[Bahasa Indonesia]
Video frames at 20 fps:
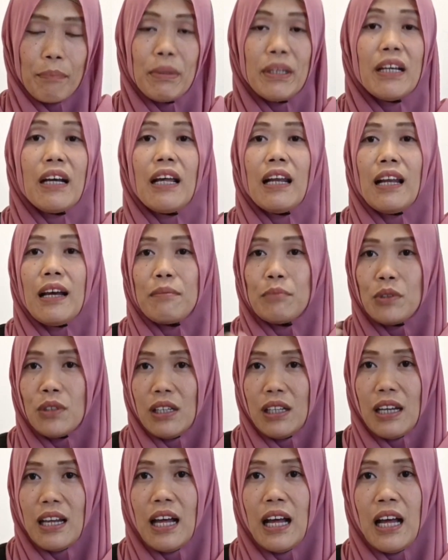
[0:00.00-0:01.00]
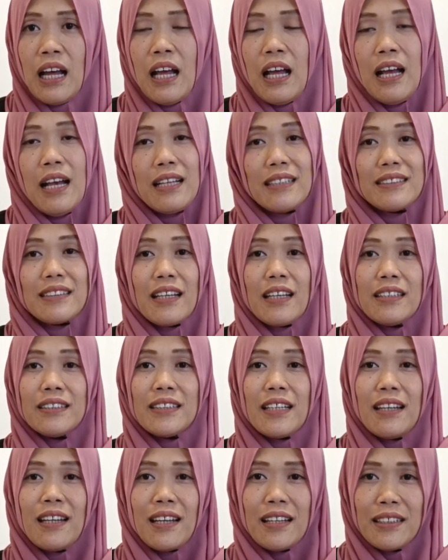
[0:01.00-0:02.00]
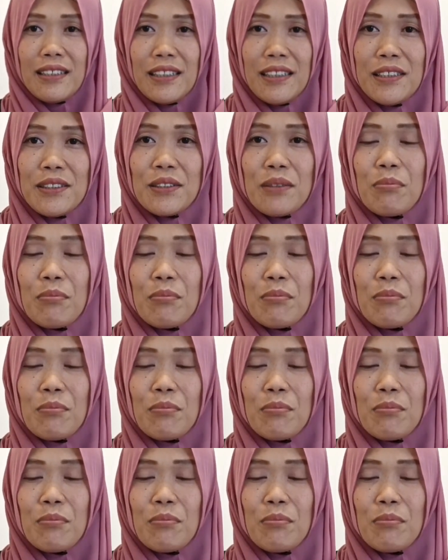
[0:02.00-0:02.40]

tapi ya alhamdulillah saya jalanin